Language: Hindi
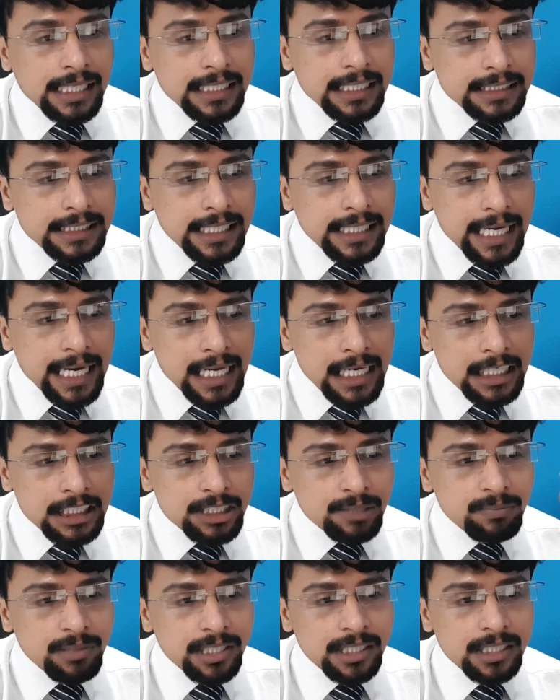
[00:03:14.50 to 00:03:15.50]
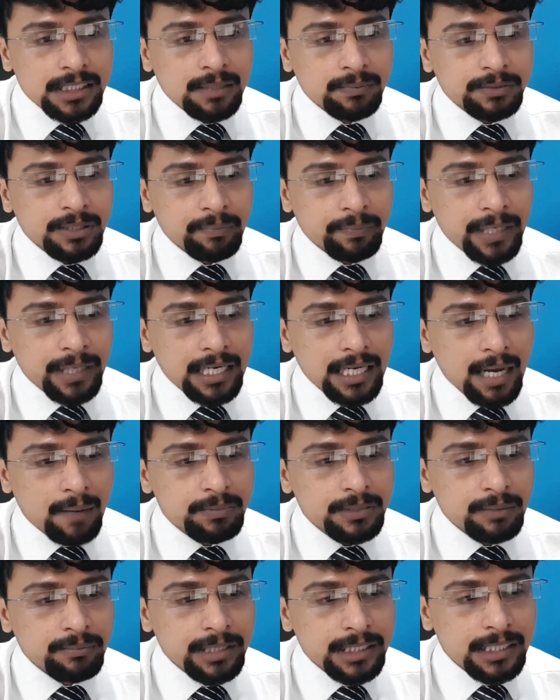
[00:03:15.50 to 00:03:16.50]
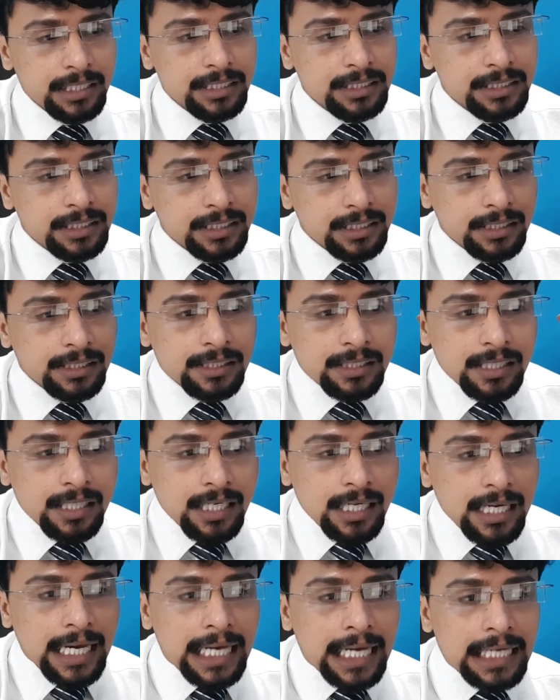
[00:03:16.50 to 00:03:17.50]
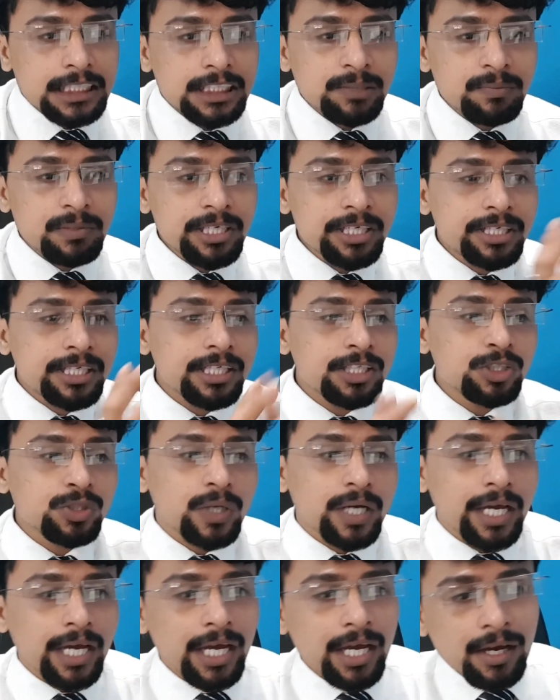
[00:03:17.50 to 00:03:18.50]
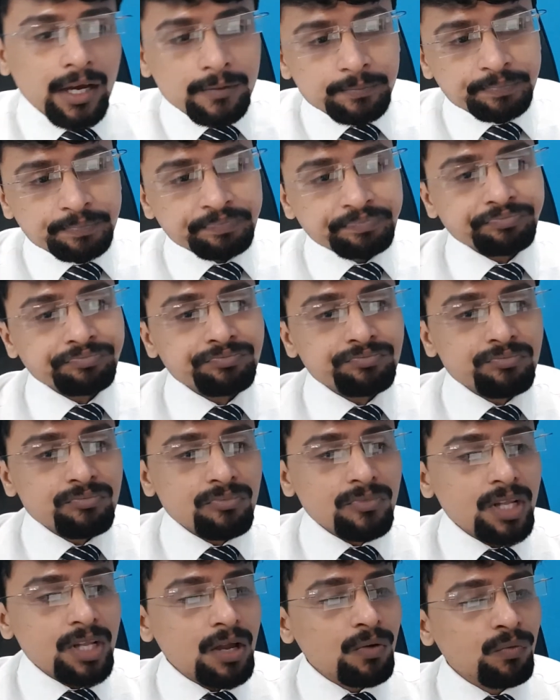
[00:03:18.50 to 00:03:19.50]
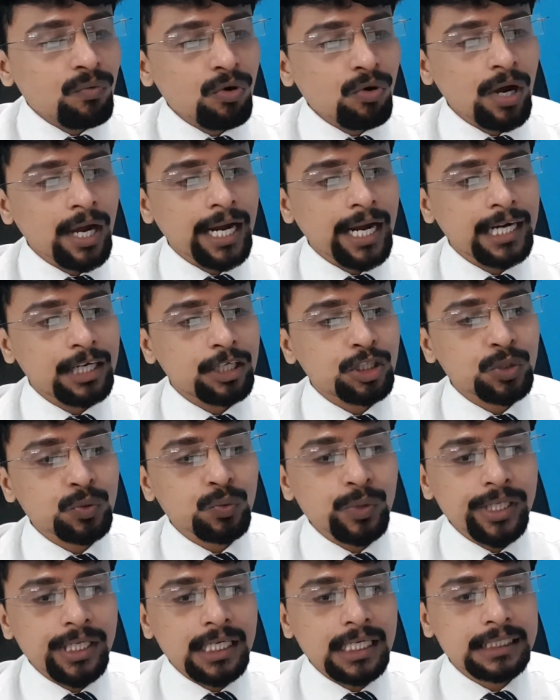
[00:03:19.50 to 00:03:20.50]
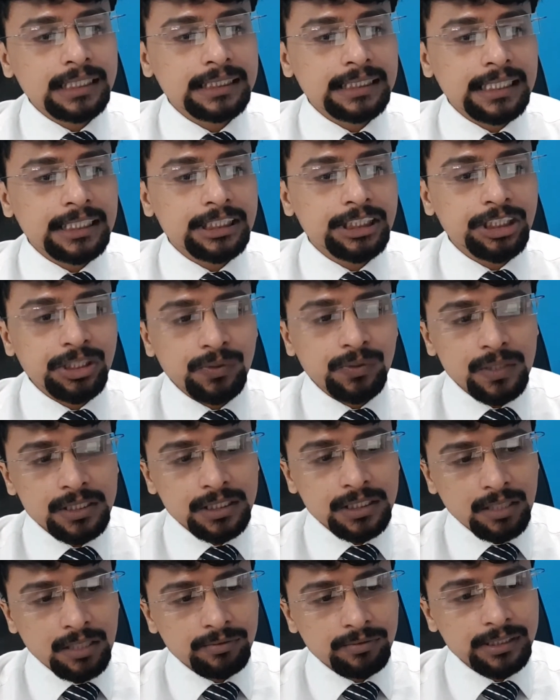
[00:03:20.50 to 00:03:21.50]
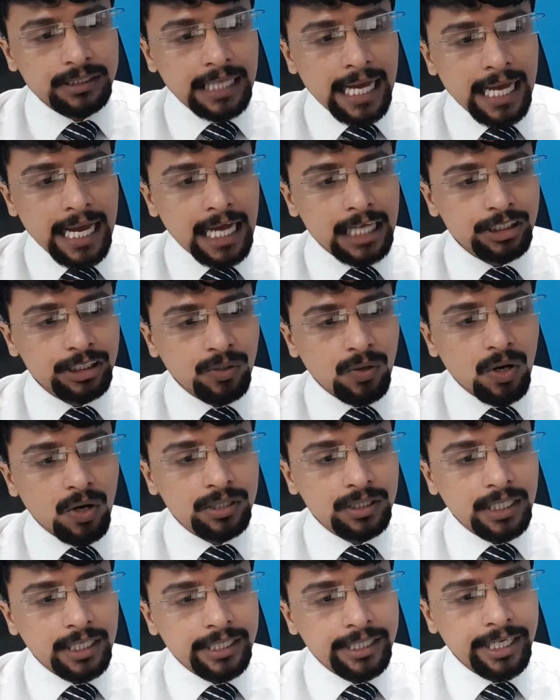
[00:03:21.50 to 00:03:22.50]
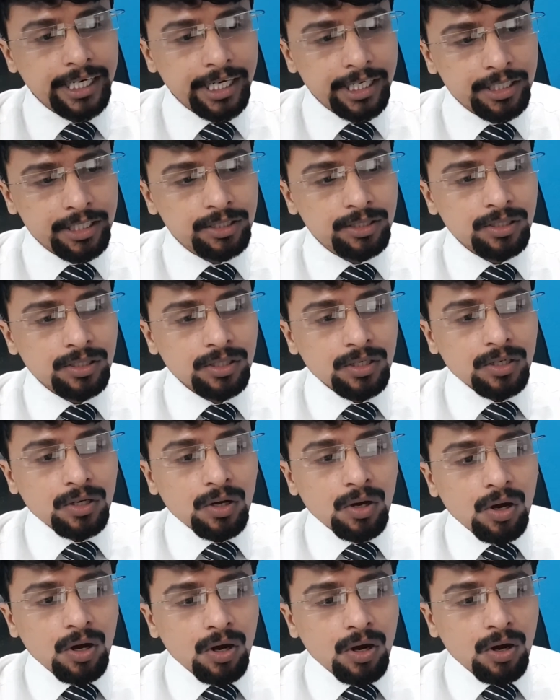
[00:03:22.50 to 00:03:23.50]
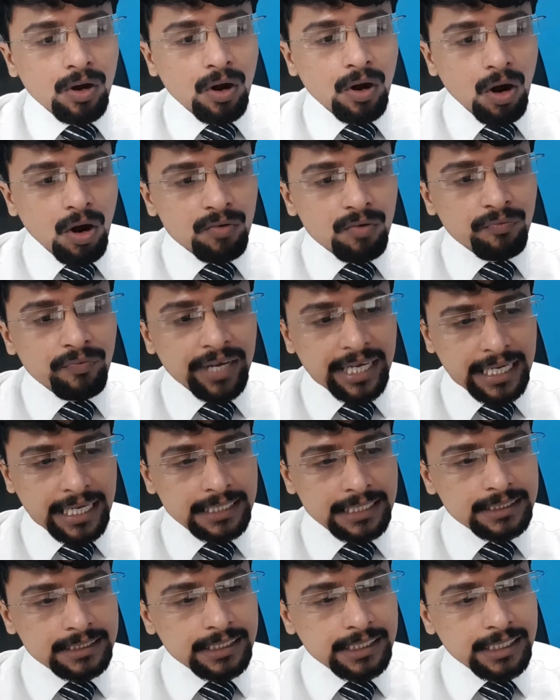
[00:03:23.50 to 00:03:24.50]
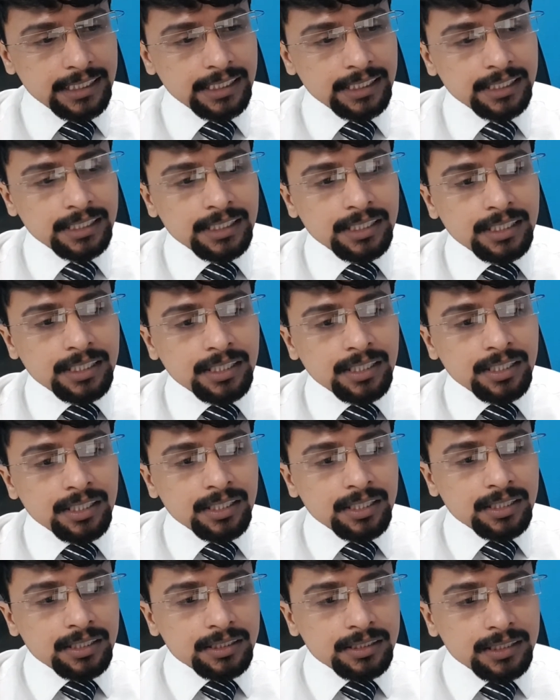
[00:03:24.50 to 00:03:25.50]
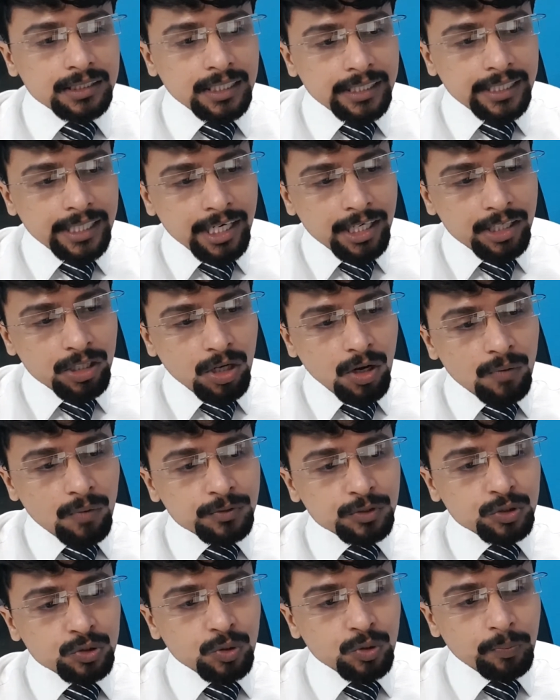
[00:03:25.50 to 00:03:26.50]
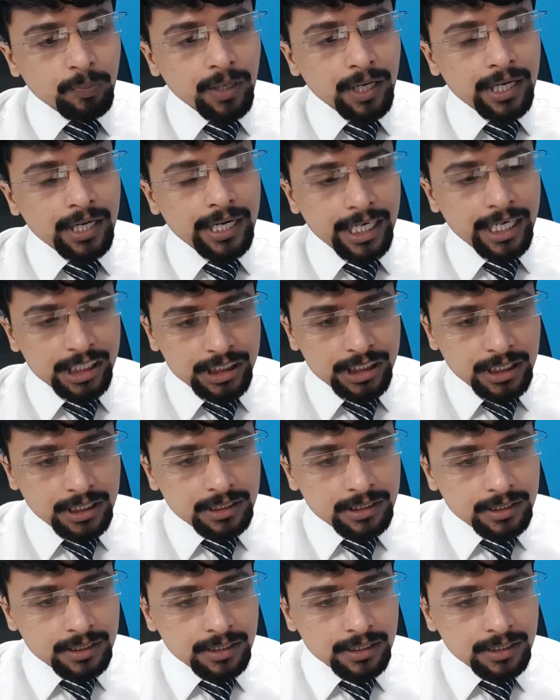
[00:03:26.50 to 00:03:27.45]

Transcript: इसकी एलिजिबिलिटी सबसे पहले आप समझ लीजिए एलिजिबिलिटी जो है वो है टू ईयर्स रेसिड्यूअल सर्विस एज ऑन द डेट ऑफ वैकेंसी द डेट ऑफ सुपर नेशन